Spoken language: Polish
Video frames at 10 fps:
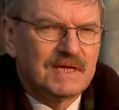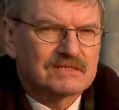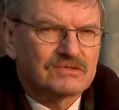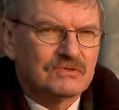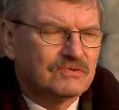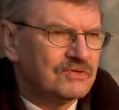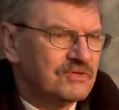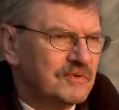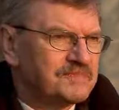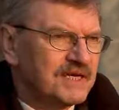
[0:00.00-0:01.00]
Miasto
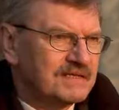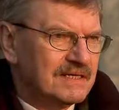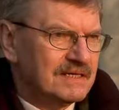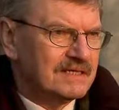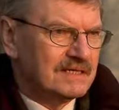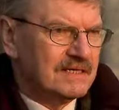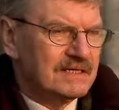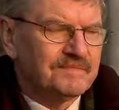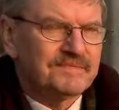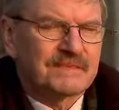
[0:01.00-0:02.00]
ogłosiło przetarg
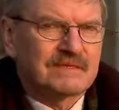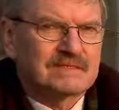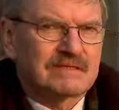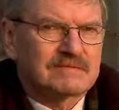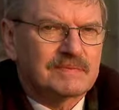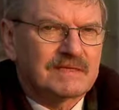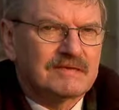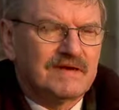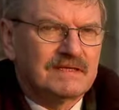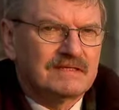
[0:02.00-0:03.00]
na
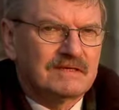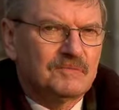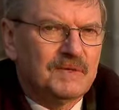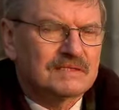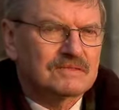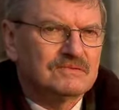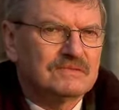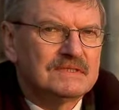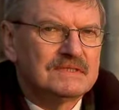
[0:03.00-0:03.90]
zagospodarowanie tego placu